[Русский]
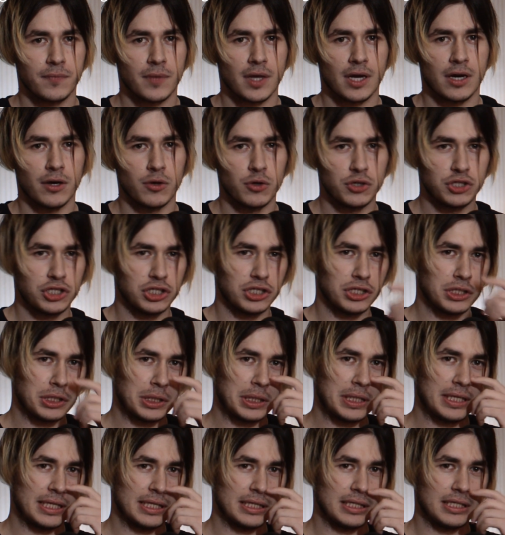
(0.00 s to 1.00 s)

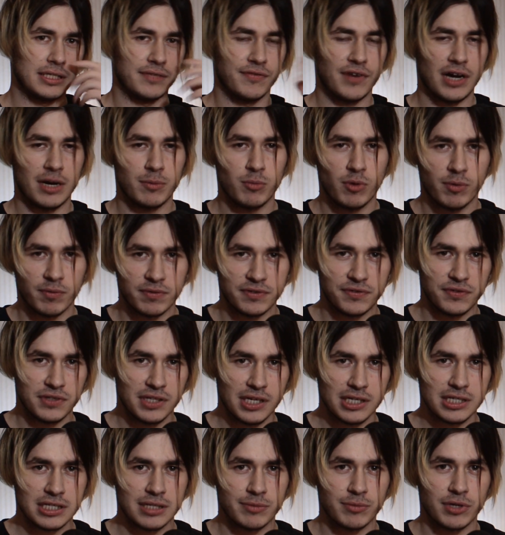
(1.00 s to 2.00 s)
Короче, два альбома в 2019